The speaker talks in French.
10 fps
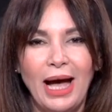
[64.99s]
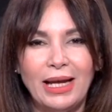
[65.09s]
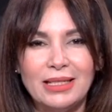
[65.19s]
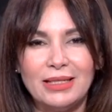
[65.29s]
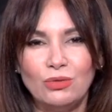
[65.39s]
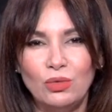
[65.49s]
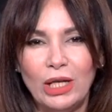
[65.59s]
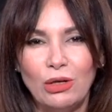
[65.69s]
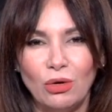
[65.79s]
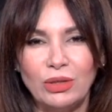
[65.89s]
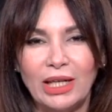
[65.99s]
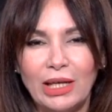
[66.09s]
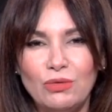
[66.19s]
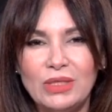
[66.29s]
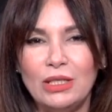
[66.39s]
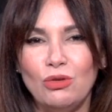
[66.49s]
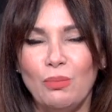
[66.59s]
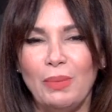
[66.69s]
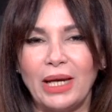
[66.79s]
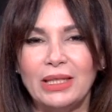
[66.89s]
a cassé tous les codes et réussi
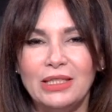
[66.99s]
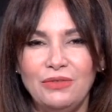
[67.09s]
de pari